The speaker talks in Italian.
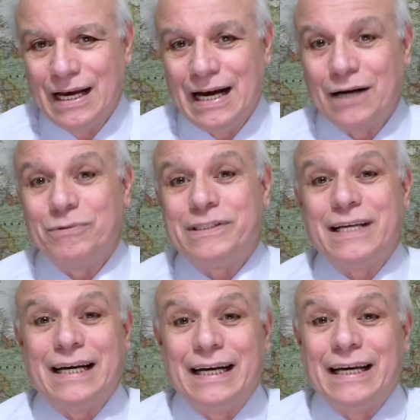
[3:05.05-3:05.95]

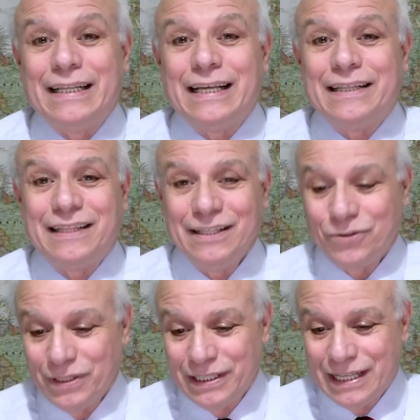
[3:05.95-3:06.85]
Acquistare dei
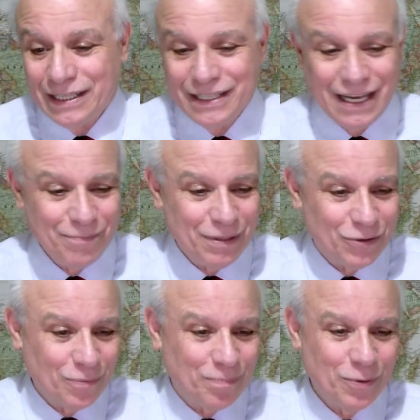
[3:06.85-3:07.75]
titoli del
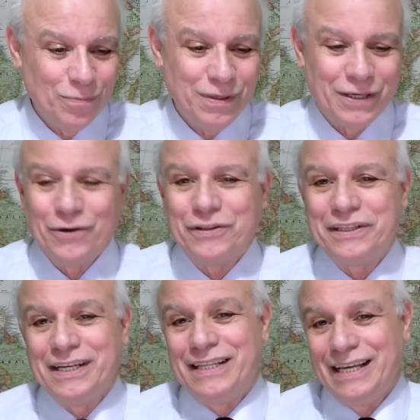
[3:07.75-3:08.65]
debito pubblico
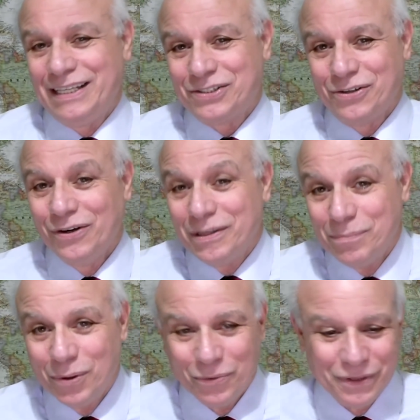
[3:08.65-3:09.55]
tedesco, i
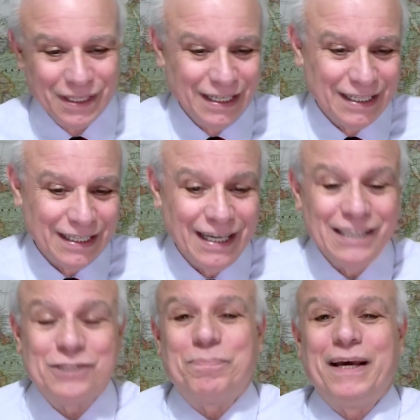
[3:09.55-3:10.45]
Bund,
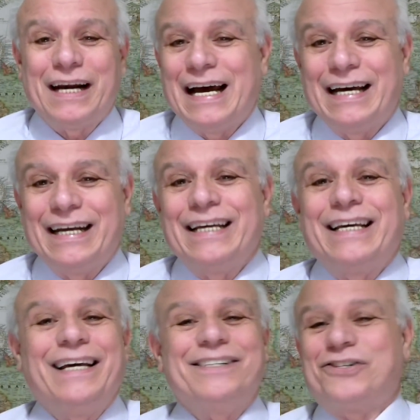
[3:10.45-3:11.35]
e sperare
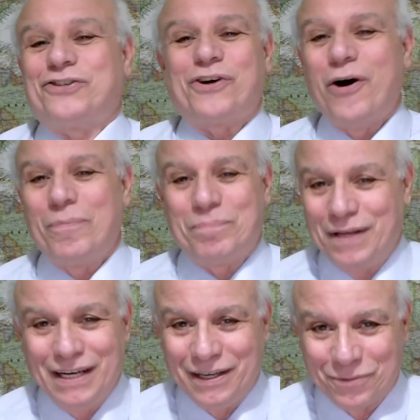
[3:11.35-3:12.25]
che
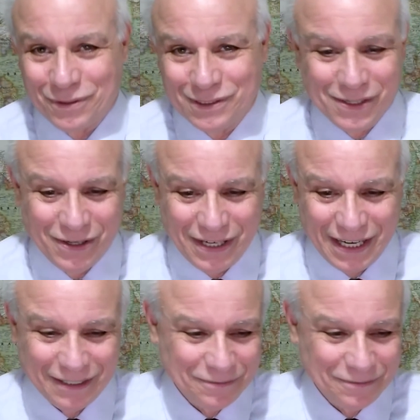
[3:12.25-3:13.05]
scoppi l'Eurozona.